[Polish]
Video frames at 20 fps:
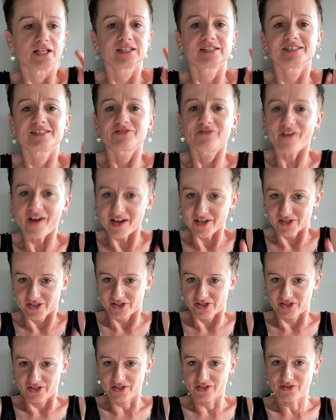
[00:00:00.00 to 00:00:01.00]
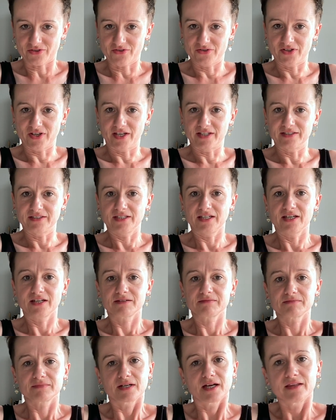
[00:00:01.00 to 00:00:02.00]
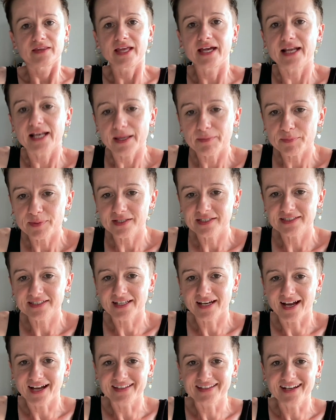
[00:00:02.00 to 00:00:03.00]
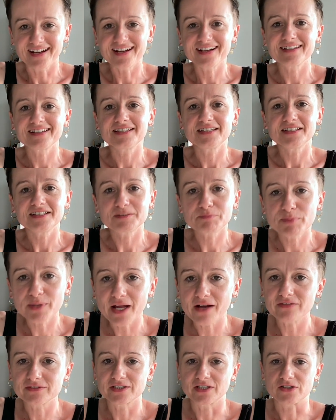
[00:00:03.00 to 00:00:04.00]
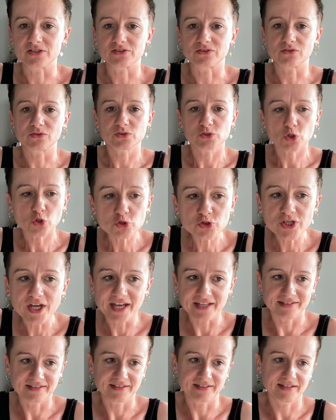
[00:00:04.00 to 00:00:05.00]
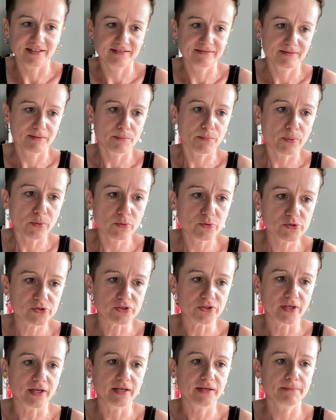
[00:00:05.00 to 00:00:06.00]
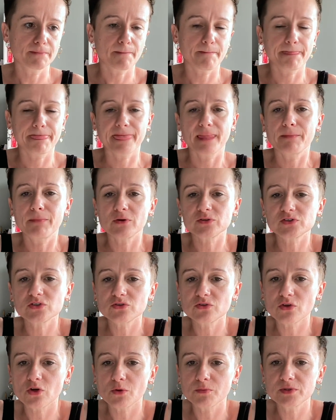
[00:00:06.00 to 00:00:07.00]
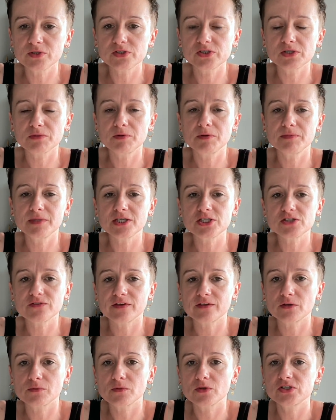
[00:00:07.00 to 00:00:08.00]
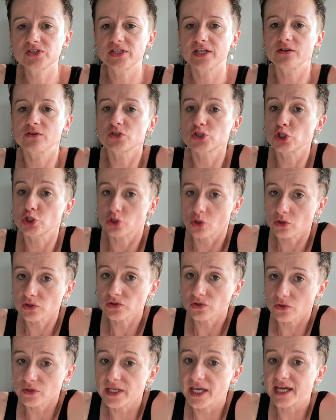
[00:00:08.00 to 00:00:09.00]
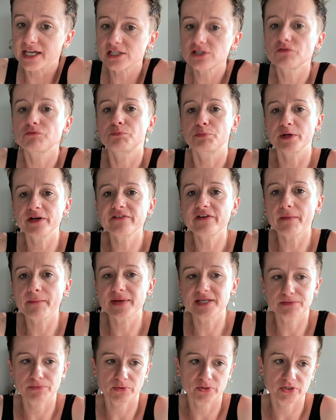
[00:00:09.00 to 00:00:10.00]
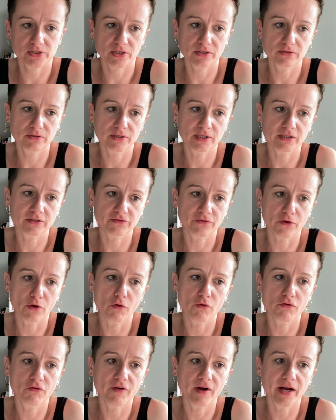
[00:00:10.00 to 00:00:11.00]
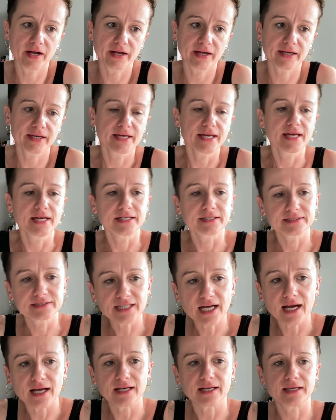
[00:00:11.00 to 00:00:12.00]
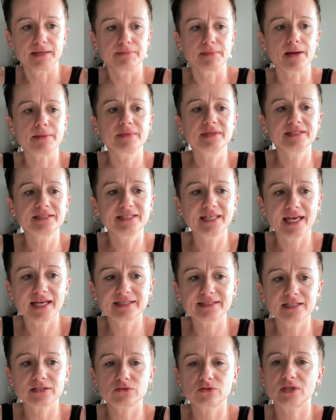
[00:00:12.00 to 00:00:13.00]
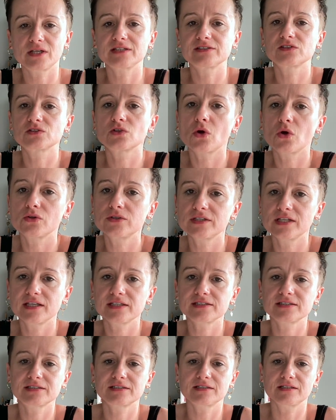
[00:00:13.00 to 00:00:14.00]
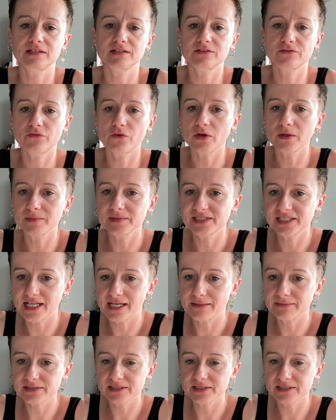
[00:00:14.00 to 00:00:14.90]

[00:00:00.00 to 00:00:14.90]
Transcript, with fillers: Zważysz się codziennie najlepiej z rana i sprawdzasz to codziennie, później. Po co to robić, żeby mieć świadomość tego, że to, co jesz, wpływa bezpośrednio na Twoją wagę. Dalej, mamy dietę, która jest zgodna z e, Twoim celem